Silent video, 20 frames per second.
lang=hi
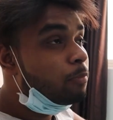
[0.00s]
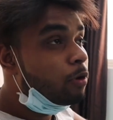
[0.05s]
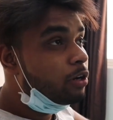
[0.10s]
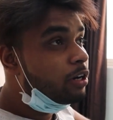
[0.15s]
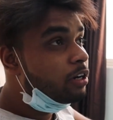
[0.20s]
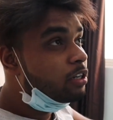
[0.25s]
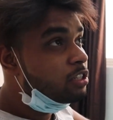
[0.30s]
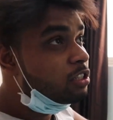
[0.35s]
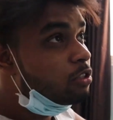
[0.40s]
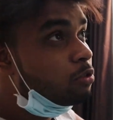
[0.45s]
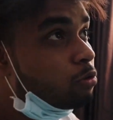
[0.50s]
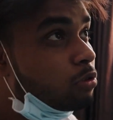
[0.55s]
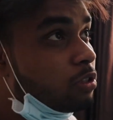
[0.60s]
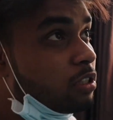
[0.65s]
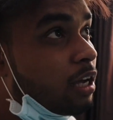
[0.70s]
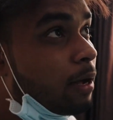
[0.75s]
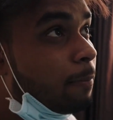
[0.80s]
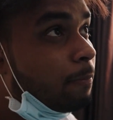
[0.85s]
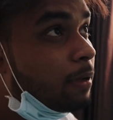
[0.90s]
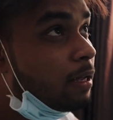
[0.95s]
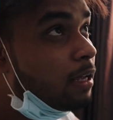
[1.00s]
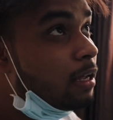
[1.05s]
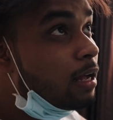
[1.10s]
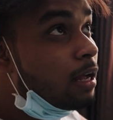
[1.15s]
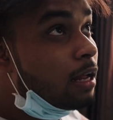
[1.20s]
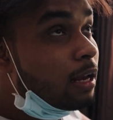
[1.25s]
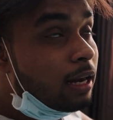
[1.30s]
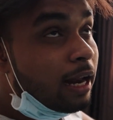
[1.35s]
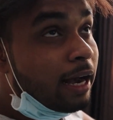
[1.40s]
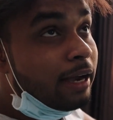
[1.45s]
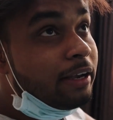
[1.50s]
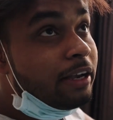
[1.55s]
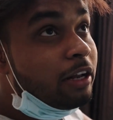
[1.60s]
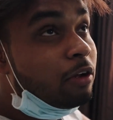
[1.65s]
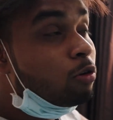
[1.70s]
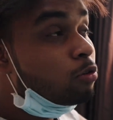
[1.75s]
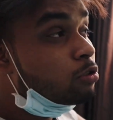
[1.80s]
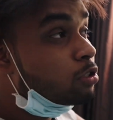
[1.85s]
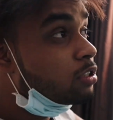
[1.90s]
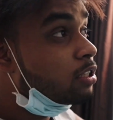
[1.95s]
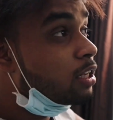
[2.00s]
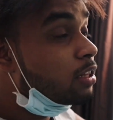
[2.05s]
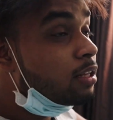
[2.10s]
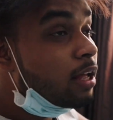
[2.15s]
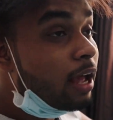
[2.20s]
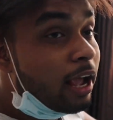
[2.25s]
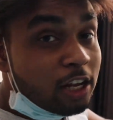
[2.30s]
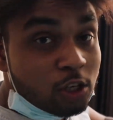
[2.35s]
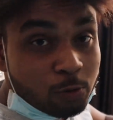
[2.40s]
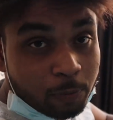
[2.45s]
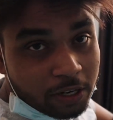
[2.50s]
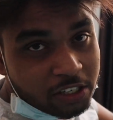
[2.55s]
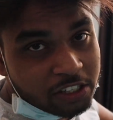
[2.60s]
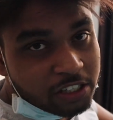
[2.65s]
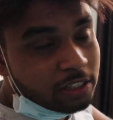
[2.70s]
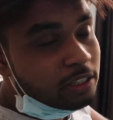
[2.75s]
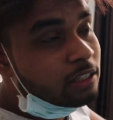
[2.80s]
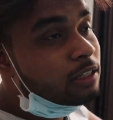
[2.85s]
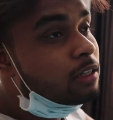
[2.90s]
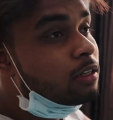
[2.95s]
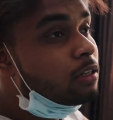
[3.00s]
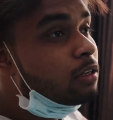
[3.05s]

इंपॉर्टेंट चीज़ होती है आपकी लाइटनिंग और उसके साथ ना एक्सप्रेशन